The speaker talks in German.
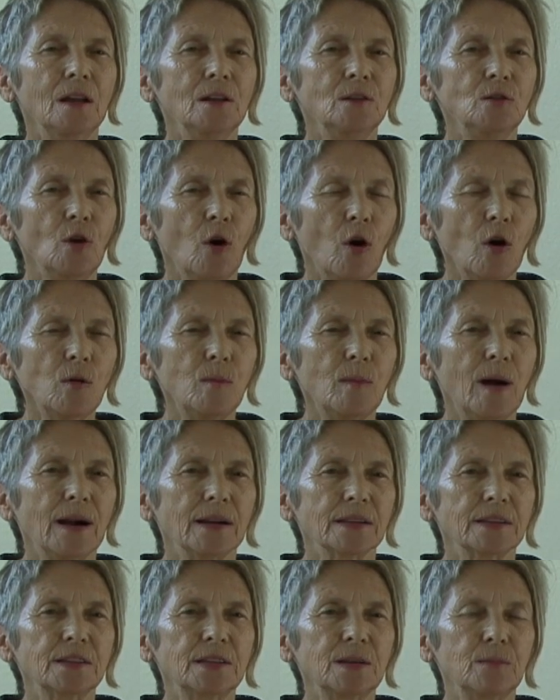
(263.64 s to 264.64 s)

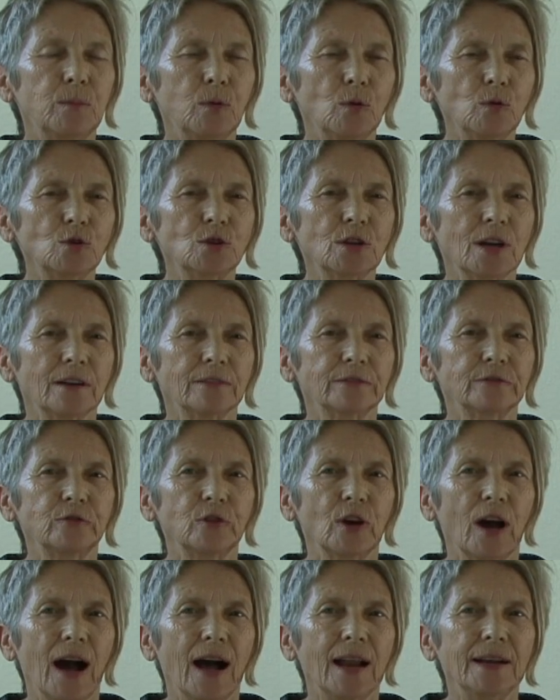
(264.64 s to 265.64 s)
Nochmals die Botschaft
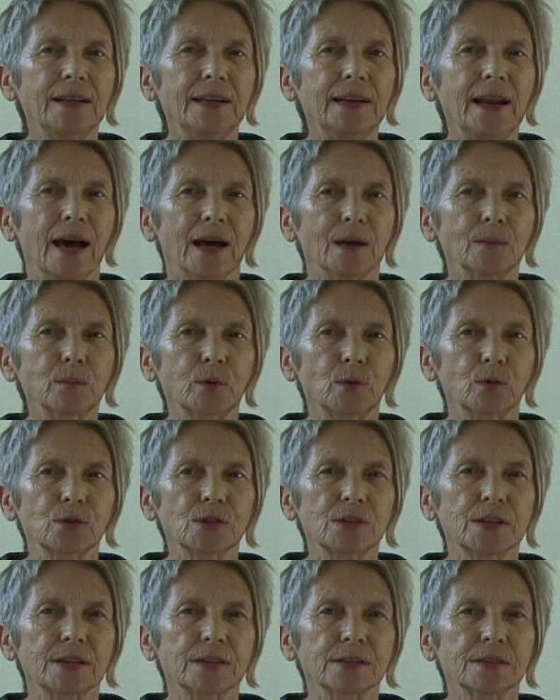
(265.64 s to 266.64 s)
für alle
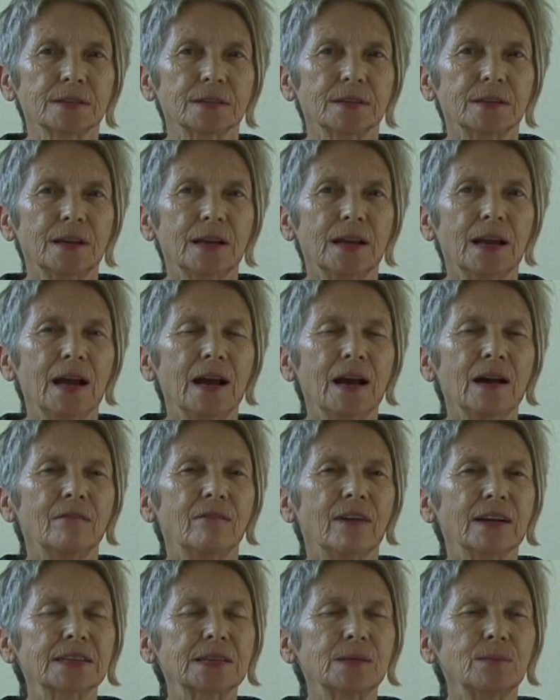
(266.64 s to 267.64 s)
Lernprozesse.
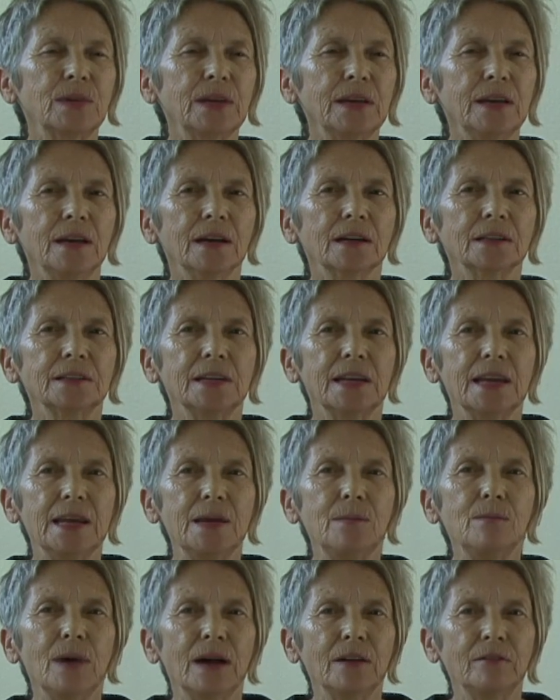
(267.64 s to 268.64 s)
Was im Gehirn
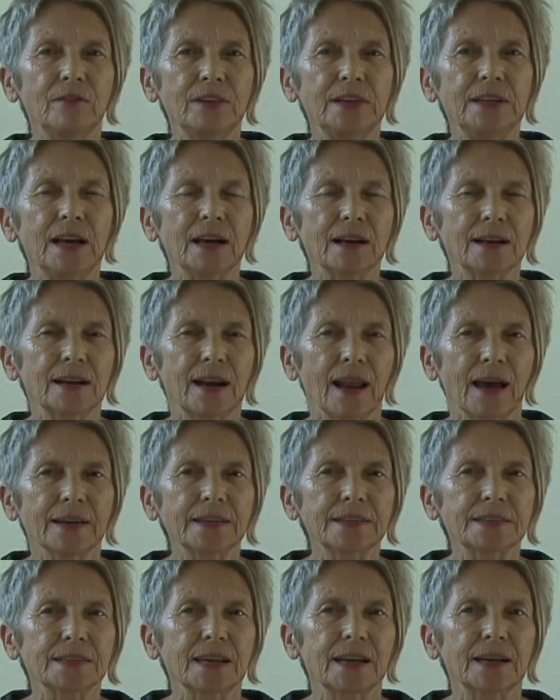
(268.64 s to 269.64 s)
immer wieder
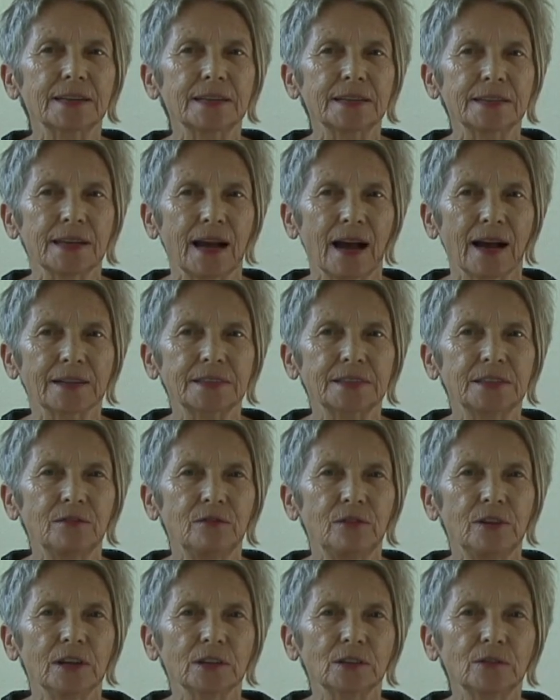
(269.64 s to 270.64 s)
gleichzeitig
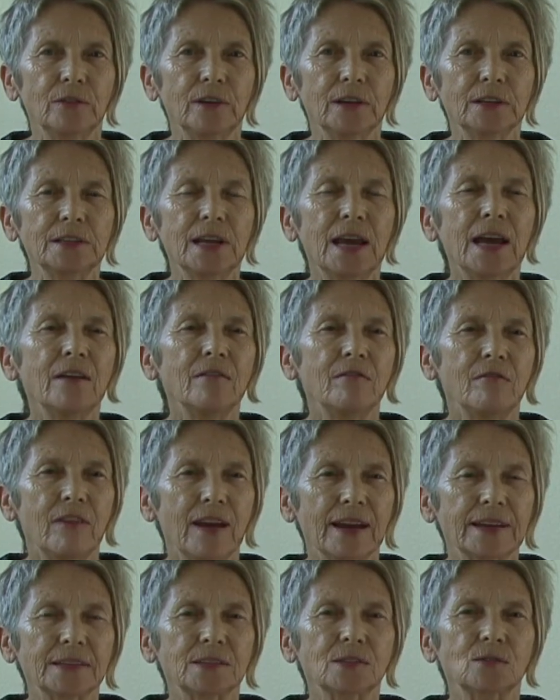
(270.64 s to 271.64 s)
aktiviert wird,
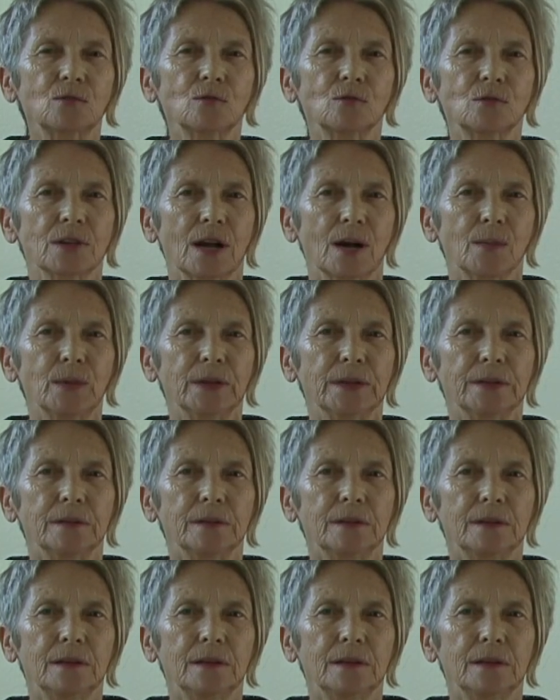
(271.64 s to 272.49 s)
wächst zusammen.